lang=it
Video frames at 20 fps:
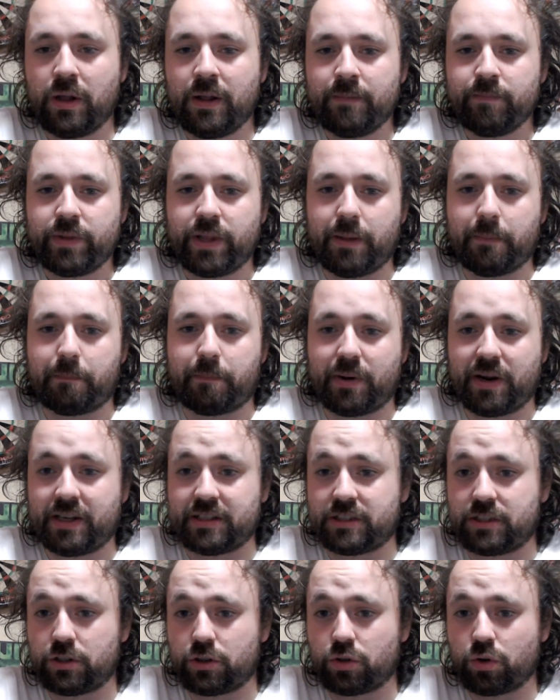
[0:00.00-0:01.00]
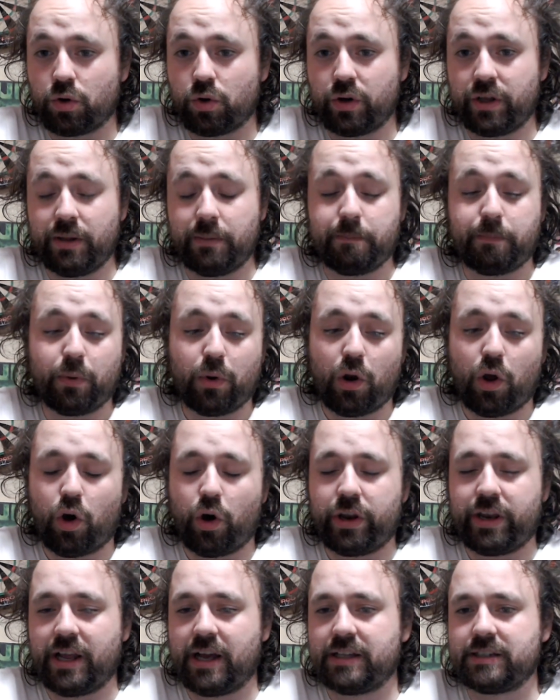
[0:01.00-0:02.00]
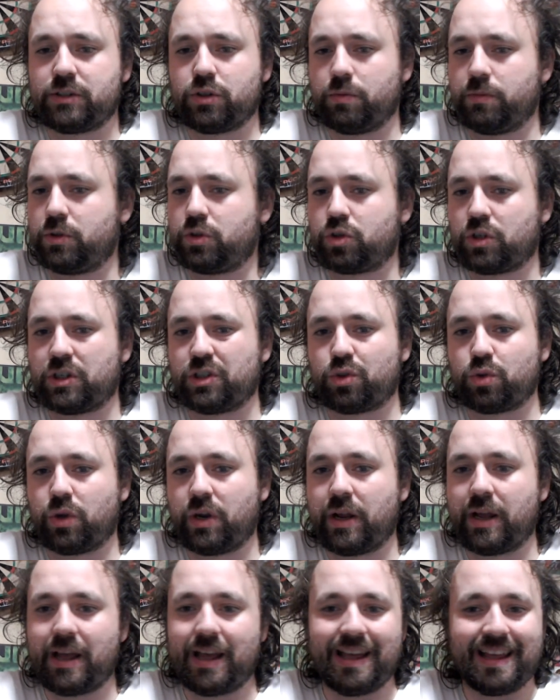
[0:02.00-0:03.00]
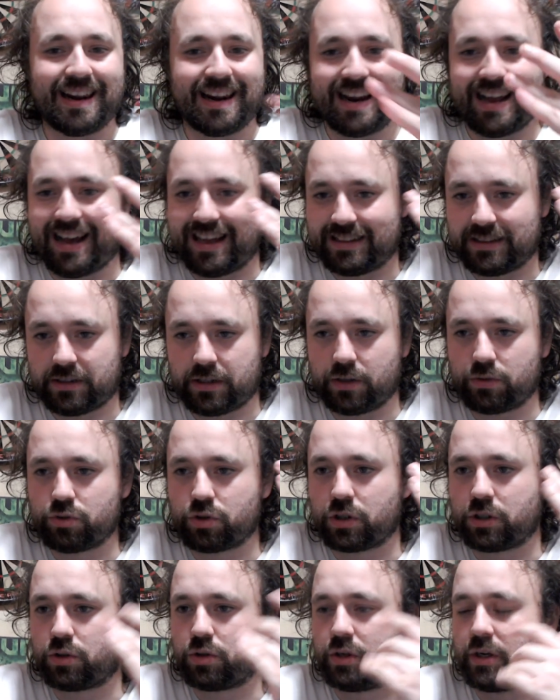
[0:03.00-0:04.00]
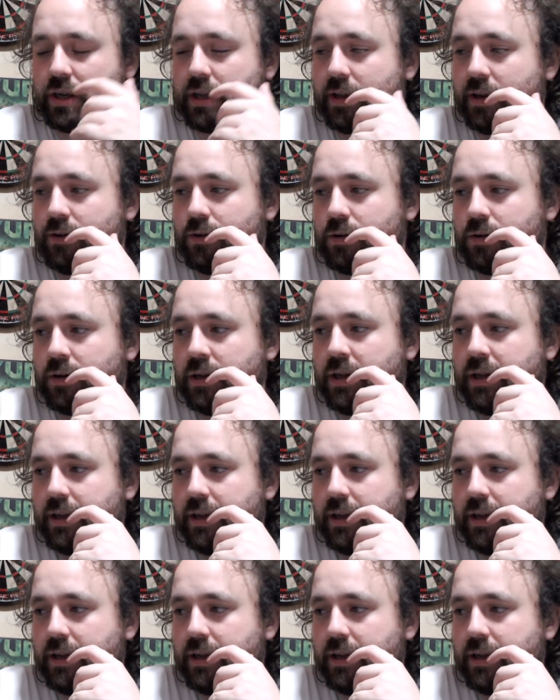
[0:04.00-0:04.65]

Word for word: in prestito in Polonia insomma un giocatore errante un giocatore giocatore che, no,